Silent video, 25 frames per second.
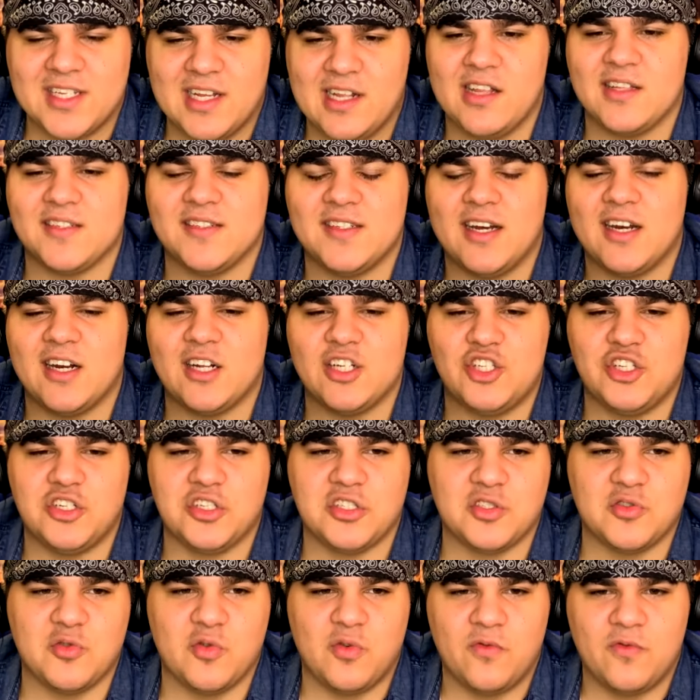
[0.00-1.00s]
стали, старых
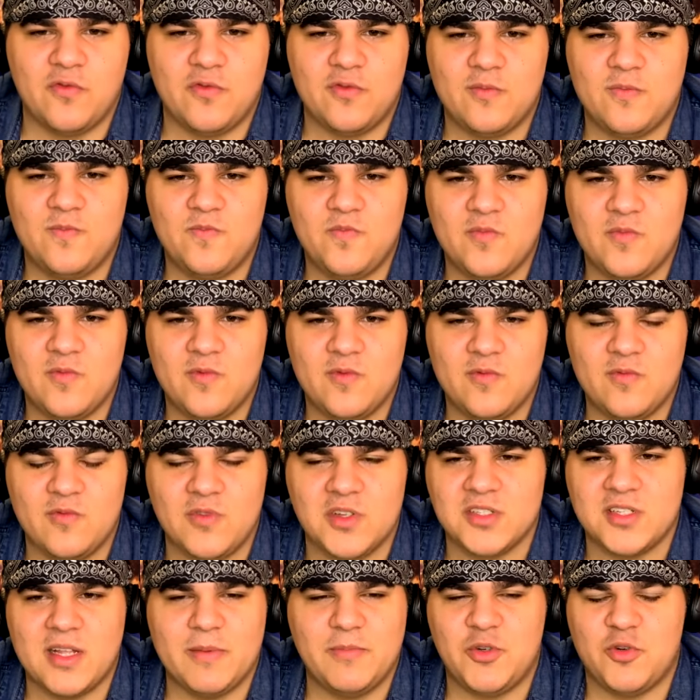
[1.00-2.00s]
часов.
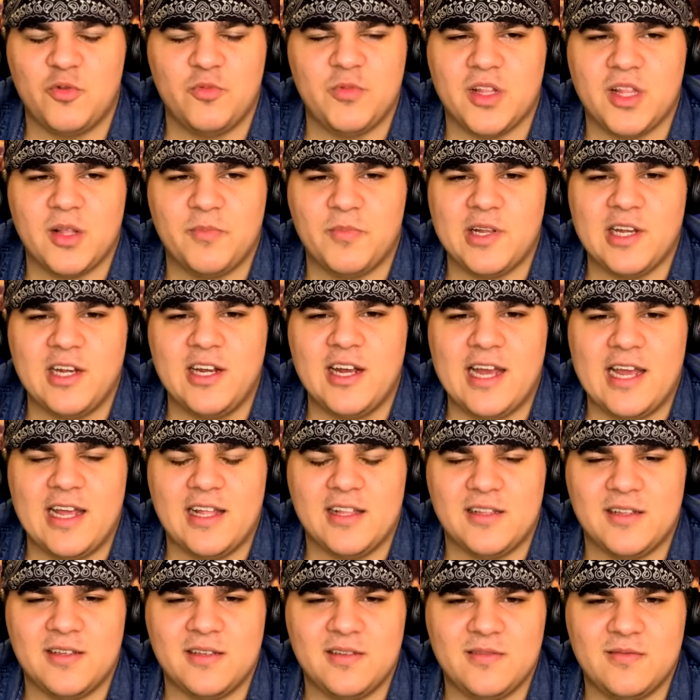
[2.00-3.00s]
Не знаю, почему меня
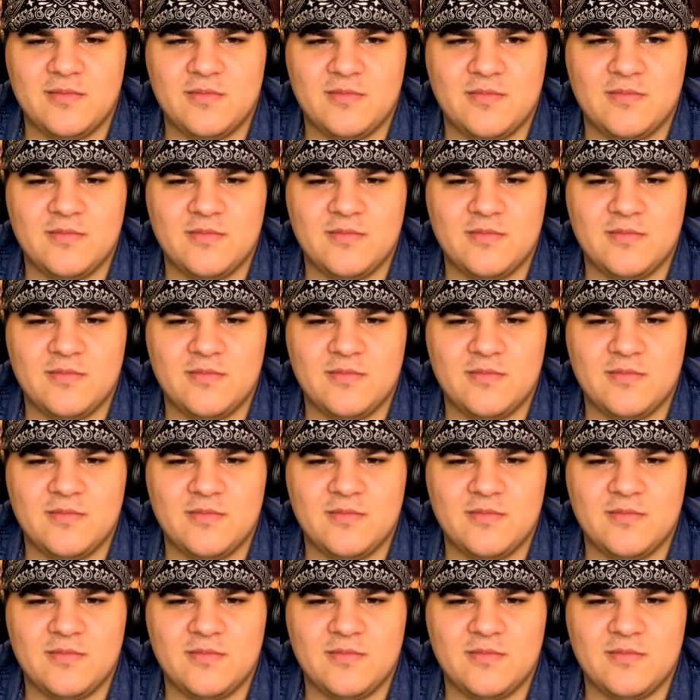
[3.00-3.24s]
напрягает.